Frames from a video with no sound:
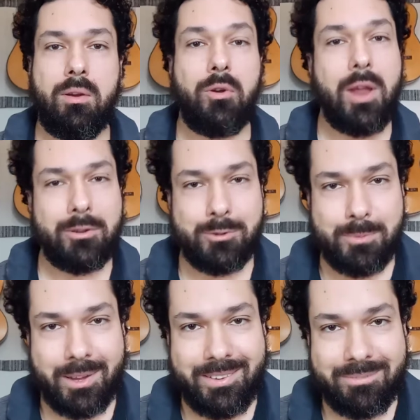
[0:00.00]
Olá, tudo
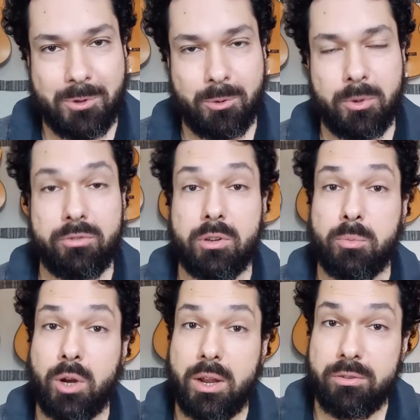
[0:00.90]
bem? Meu nome é Luciano
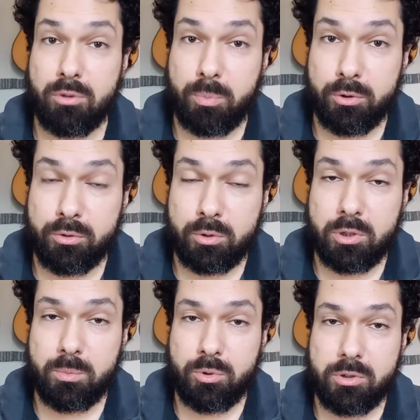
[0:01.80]
Moraes, sou pós-doutor
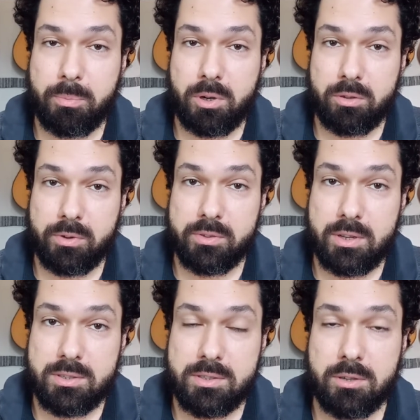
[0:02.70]
em música pela
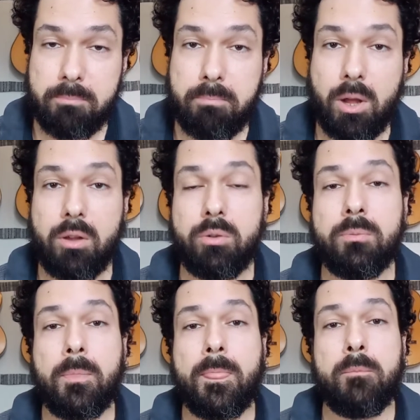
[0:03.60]
Universidade de São
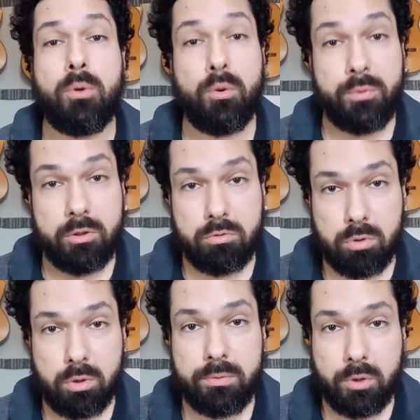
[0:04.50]
Paulo,
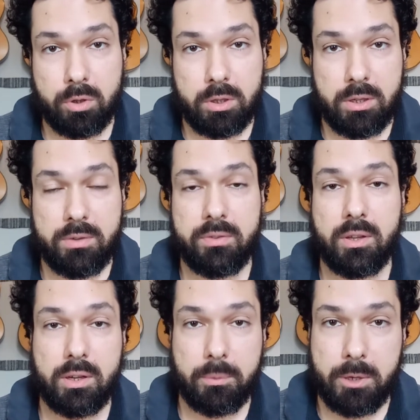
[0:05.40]
professor,
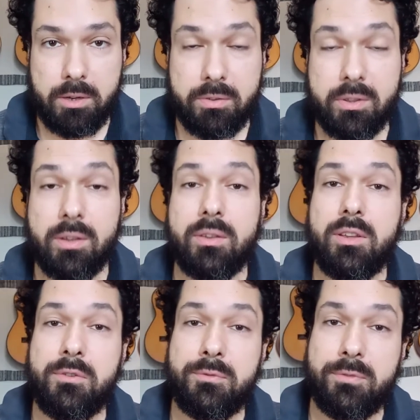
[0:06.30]
violonista, camerista
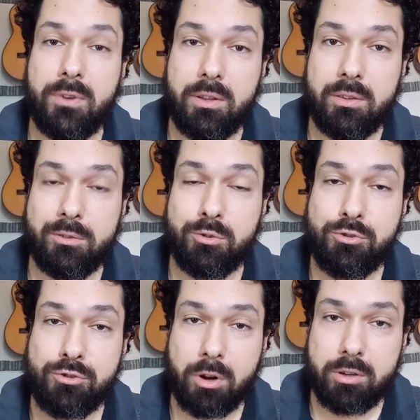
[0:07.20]
e fã do
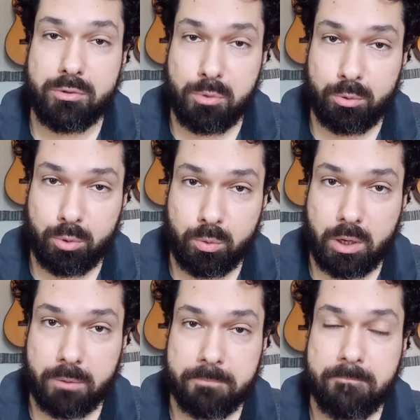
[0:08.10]
choque de cultura.